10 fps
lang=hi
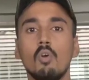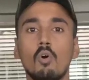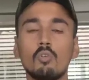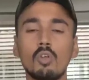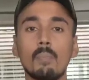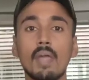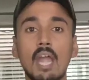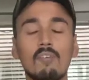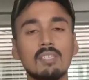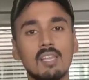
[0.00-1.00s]
और जो आप
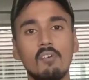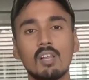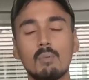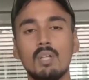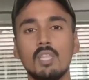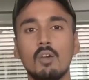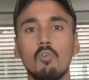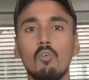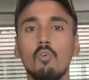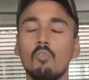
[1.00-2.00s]
एडवांस लेवल के बंदे हो
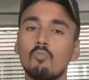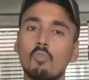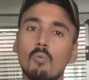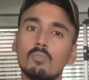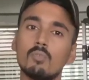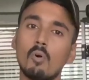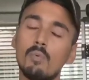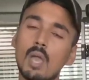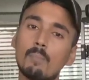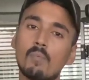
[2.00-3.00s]
वो वो भी
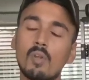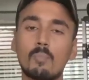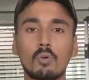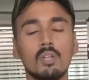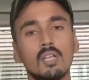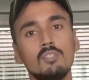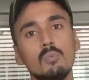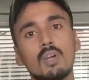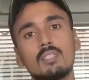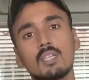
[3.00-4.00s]
आप वे प्रोटीन कंज्यूम
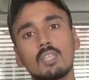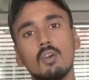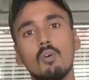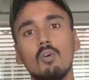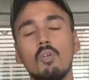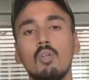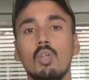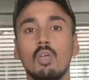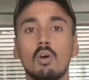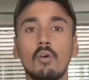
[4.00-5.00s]
कर सकते हो
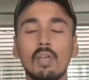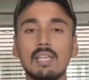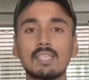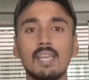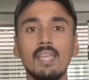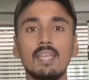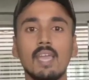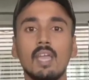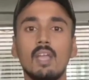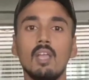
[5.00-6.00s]
पर ऐसा नहीं कि
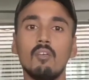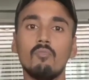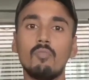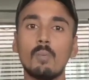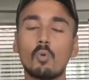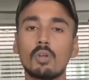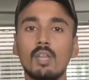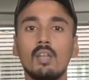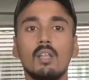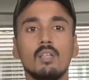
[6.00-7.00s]
वे
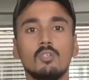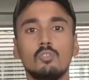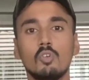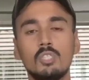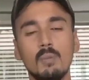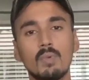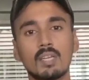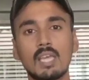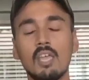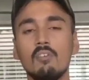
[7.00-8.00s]
प्रोटीन जो जिम
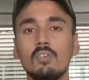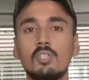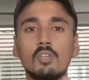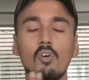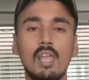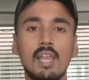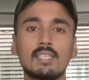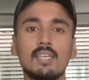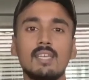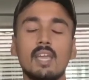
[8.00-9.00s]
करता है इसी को लेना
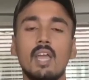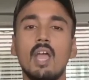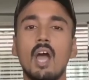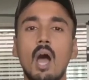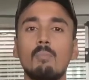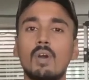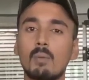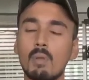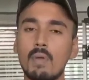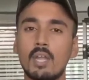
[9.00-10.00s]
चाहिए आप घर
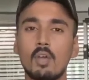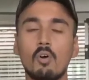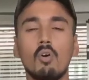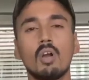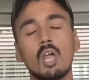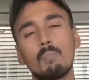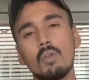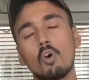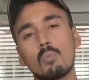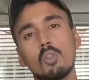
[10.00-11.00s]
पे बैठे हो घर पे
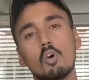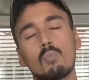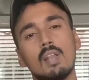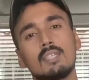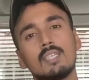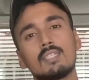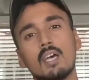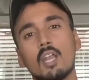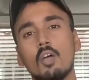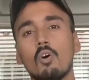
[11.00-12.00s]
नॉर्मल नॉर्मल एक्सरसाइज कर
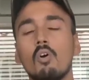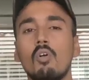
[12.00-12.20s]
रहे हो